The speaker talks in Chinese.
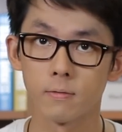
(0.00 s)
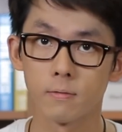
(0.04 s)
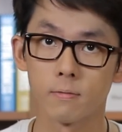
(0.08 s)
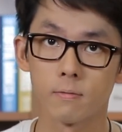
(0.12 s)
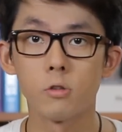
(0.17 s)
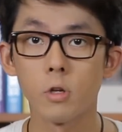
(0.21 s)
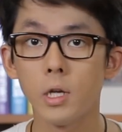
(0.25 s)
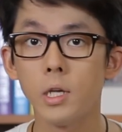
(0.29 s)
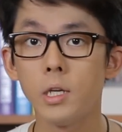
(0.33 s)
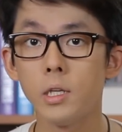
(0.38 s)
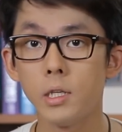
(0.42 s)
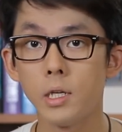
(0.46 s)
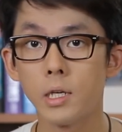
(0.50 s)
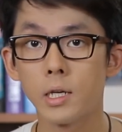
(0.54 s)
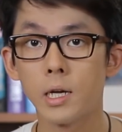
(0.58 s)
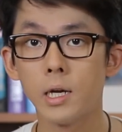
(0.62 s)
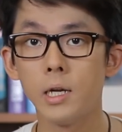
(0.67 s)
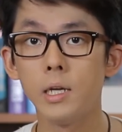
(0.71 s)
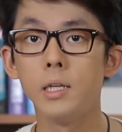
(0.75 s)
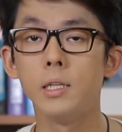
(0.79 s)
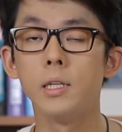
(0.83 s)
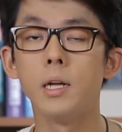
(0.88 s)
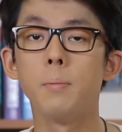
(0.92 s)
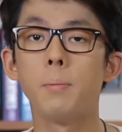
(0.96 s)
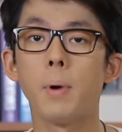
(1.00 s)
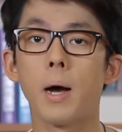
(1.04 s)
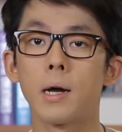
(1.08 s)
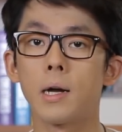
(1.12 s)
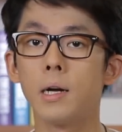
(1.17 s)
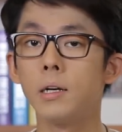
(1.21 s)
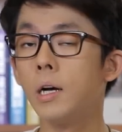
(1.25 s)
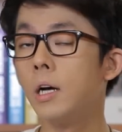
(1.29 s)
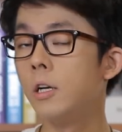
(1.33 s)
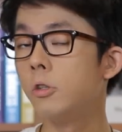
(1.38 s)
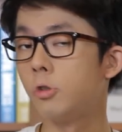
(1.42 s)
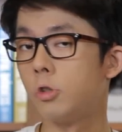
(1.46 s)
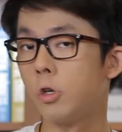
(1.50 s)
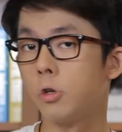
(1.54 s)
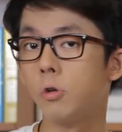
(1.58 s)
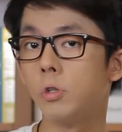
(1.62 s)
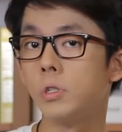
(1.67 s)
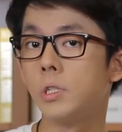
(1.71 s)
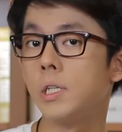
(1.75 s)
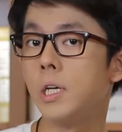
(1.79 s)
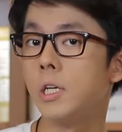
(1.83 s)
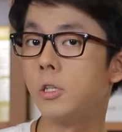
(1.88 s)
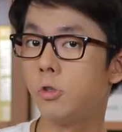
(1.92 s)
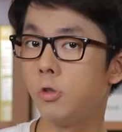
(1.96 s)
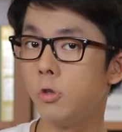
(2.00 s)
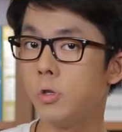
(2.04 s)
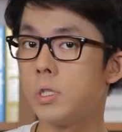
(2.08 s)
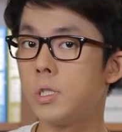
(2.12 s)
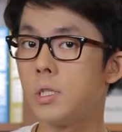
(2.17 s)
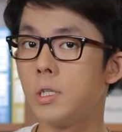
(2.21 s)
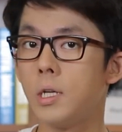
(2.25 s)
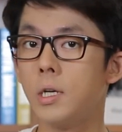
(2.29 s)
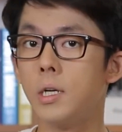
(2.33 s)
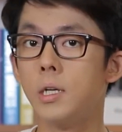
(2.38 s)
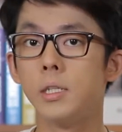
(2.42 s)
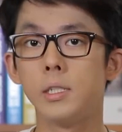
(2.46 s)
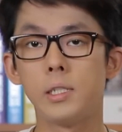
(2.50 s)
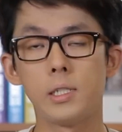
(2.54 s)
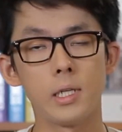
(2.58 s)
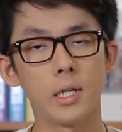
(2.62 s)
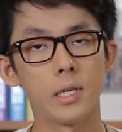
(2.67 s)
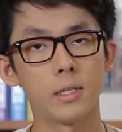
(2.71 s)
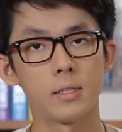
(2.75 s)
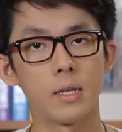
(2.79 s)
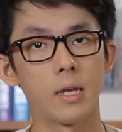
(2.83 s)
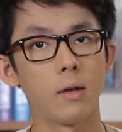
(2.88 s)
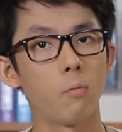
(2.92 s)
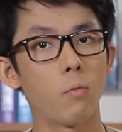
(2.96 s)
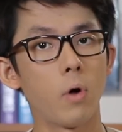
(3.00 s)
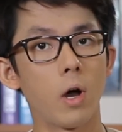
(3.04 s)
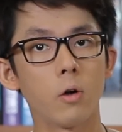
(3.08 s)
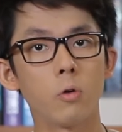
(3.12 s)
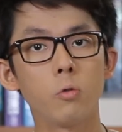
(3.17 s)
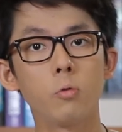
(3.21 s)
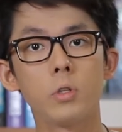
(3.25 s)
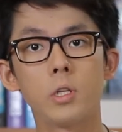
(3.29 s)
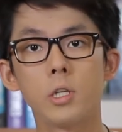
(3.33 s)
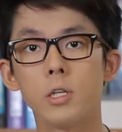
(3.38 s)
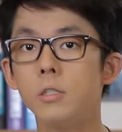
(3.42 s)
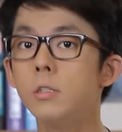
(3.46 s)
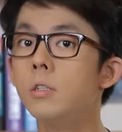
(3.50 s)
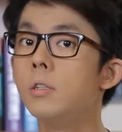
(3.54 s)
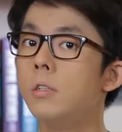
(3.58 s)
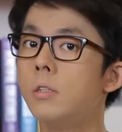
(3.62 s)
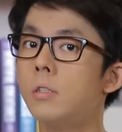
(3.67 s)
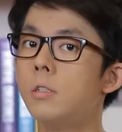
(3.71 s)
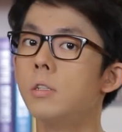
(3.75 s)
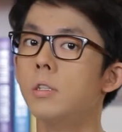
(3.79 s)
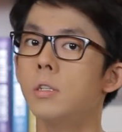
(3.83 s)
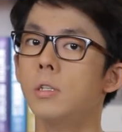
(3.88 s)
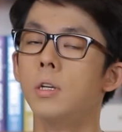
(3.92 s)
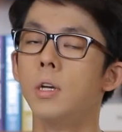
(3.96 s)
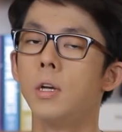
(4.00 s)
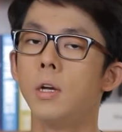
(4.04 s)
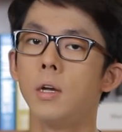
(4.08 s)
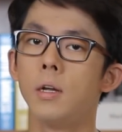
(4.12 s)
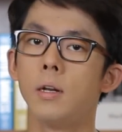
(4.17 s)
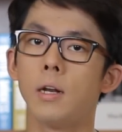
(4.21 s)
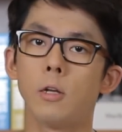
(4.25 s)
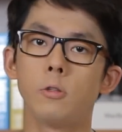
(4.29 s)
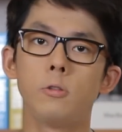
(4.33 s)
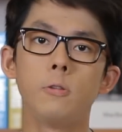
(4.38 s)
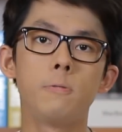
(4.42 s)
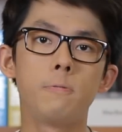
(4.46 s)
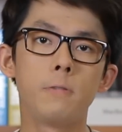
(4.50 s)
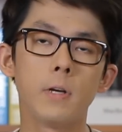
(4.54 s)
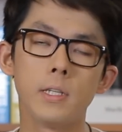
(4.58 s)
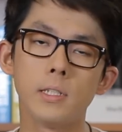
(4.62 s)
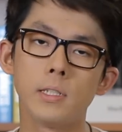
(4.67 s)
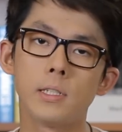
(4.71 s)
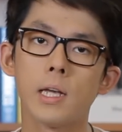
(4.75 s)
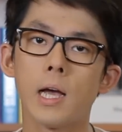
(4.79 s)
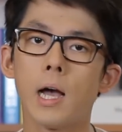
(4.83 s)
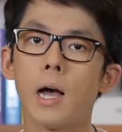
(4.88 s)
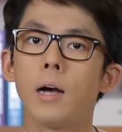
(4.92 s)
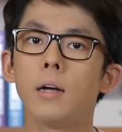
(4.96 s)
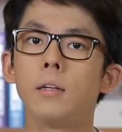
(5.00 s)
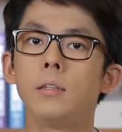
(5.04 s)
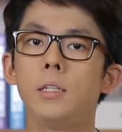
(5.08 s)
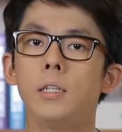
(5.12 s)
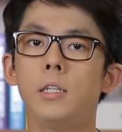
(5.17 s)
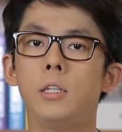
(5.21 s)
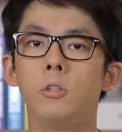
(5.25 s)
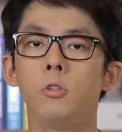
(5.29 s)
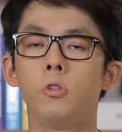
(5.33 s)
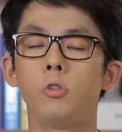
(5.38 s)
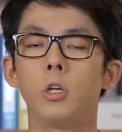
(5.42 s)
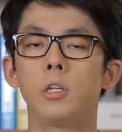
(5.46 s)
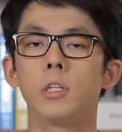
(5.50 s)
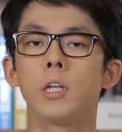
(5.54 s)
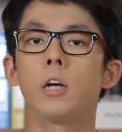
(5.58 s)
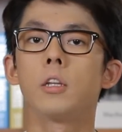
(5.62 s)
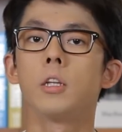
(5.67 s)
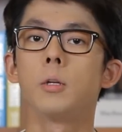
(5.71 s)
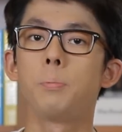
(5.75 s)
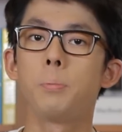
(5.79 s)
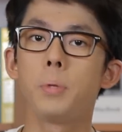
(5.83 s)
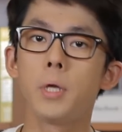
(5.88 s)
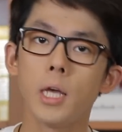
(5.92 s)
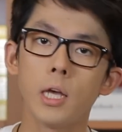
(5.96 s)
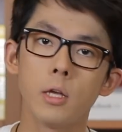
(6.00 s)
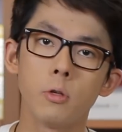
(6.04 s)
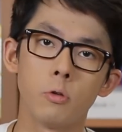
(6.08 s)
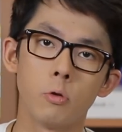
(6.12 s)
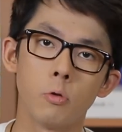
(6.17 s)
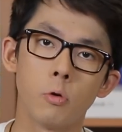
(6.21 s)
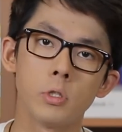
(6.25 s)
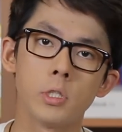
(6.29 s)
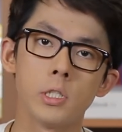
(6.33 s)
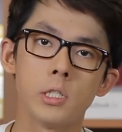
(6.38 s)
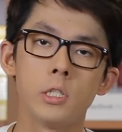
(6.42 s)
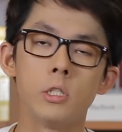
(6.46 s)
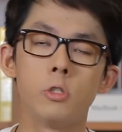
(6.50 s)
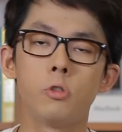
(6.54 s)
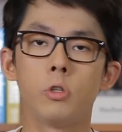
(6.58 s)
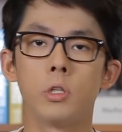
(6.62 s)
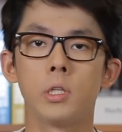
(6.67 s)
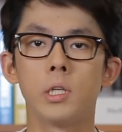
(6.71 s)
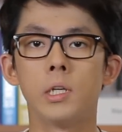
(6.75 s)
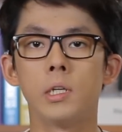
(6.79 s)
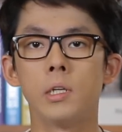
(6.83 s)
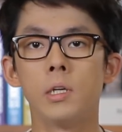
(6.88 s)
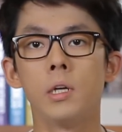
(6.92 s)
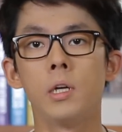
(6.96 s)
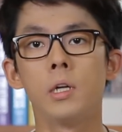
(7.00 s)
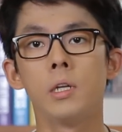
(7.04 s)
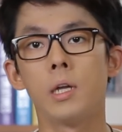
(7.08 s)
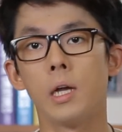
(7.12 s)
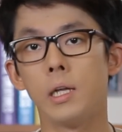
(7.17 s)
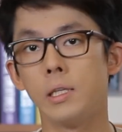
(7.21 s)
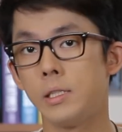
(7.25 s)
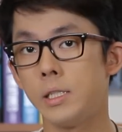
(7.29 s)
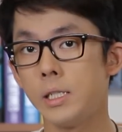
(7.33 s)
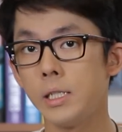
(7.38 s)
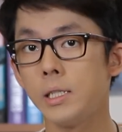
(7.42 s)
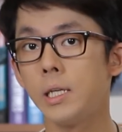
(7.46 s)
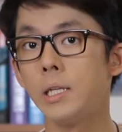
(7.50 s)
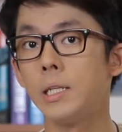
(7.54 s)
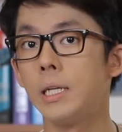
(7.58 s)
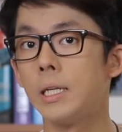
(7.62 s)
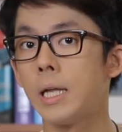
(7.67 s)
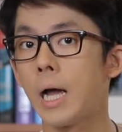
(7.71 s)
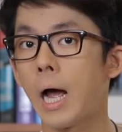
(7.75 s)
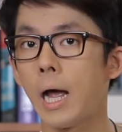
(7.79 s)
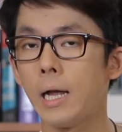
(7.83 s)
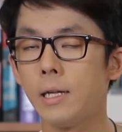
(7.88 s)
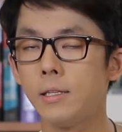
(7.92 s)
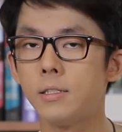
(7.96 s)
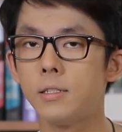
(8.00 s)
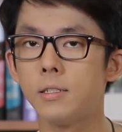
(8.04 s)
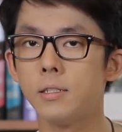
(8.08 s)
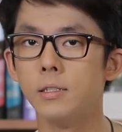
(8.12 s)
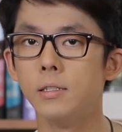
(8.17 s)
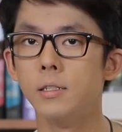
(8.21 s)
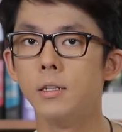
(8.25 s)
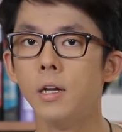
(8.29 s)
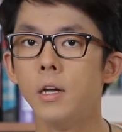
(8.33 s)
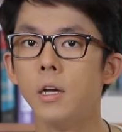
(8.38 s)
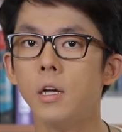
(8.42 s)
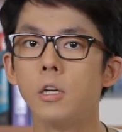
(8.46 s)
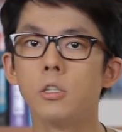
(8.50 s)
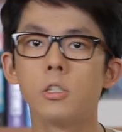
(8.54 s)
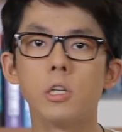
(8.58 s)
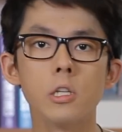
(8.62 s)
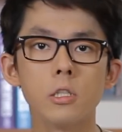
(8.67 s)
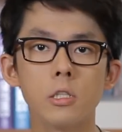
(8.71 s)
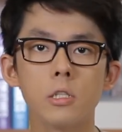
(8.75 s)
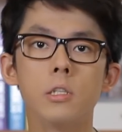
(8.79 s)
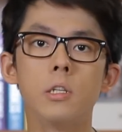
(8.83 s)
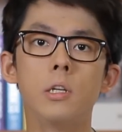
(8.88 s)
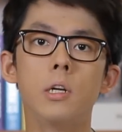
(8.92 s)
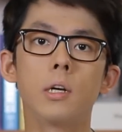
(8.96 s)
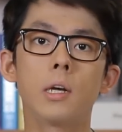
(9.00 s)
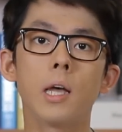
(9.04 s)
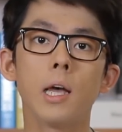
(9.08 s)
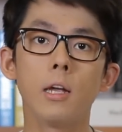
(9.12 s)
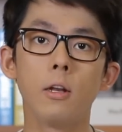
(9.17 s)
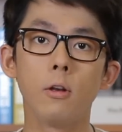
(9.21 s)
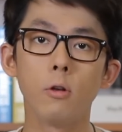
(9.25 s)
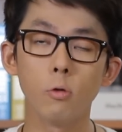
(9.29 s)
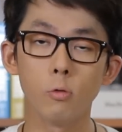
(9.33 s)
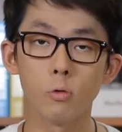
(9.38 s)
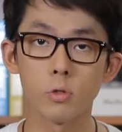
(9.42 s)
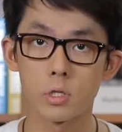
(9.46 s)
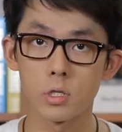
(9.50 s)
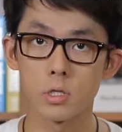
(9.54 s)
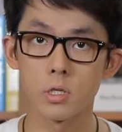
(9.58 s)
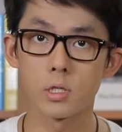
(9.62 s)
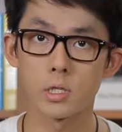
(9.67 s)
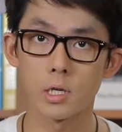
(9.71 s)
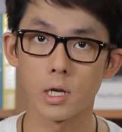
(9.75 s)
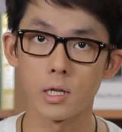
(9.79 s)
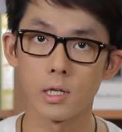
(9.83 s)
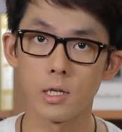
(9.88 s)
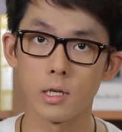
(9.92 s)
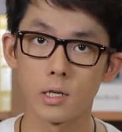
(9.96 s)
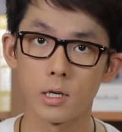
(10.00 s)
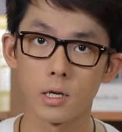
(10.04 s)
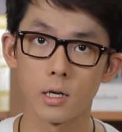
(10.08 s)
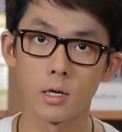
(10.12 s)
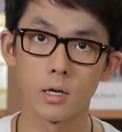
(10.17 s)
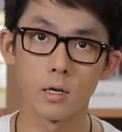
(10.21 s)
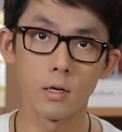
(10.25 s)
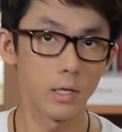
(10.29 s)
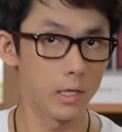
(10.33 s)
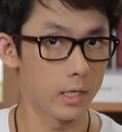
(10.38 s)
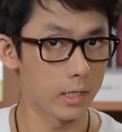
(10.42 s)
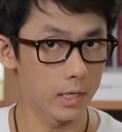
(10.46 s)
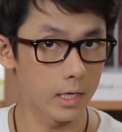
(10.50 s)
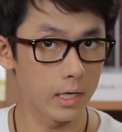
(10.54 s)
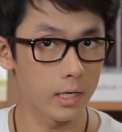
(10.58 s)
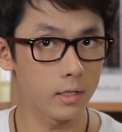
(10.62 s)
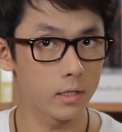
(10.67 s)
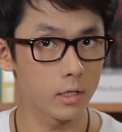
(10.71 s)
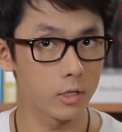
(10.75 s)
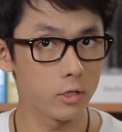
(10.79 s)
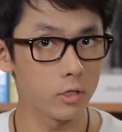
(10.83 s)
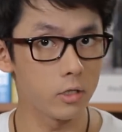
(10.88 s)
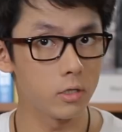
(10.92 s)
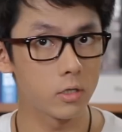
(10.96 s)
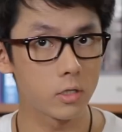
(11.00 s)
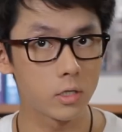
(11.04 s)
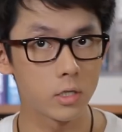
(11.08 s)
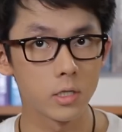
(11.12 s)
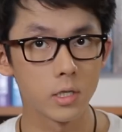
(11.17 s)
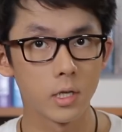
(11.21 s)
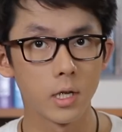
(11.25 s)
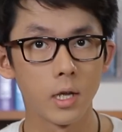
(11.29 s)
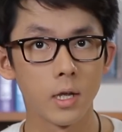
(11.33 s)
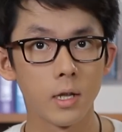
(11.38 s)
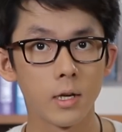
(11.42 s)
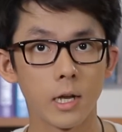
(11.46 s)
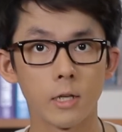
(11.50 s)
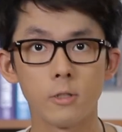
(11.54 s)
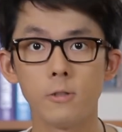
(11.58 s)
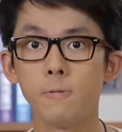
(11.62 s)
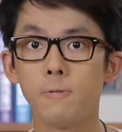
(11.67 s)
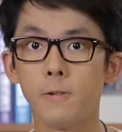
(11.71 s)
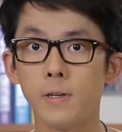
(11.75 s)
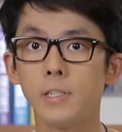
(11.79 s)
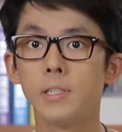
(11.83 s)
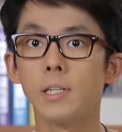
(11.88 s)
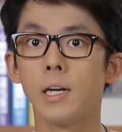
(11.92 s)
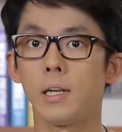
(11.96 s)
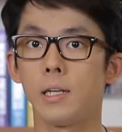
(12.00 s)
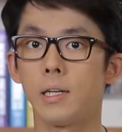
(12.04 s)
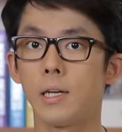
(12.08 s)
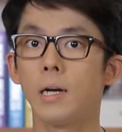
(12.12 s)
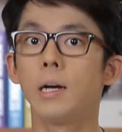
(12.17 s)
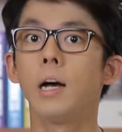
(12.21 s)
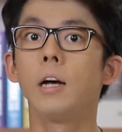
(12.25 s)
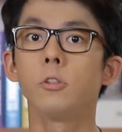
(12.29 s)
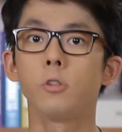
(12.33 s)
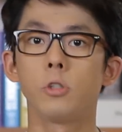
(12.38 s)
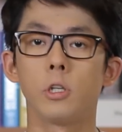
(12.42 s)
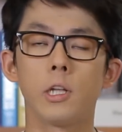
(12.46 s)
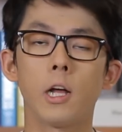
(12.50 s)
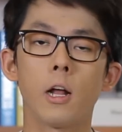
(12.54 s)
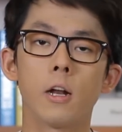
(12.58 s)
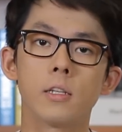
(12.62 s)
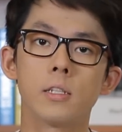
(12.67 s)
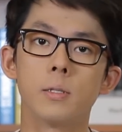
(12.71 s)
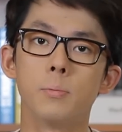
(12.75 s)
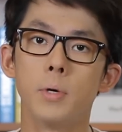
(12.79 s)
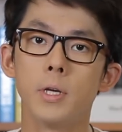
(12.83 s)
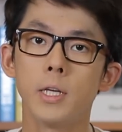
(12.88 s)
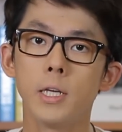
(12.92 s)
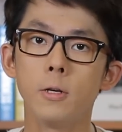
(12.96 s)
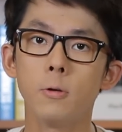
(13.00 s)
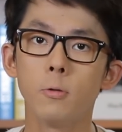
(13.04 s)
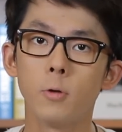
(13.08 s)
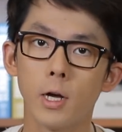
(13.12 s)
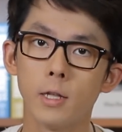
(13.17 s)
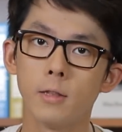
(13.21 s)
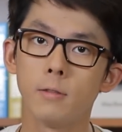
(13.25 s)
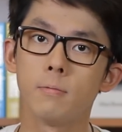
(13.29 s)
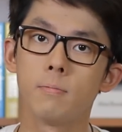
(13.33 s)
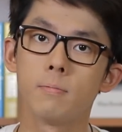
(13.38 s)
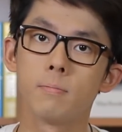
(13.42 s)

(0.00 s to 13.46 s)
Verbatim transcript: 所以你可以呢，把刚刚学过这些句子呢，写成网络的日志来去分享你学到的片语，或者是觉得很经典的台词，甚至呢可以录制成一个影音的日志来去分享你刚刚学到什么英文。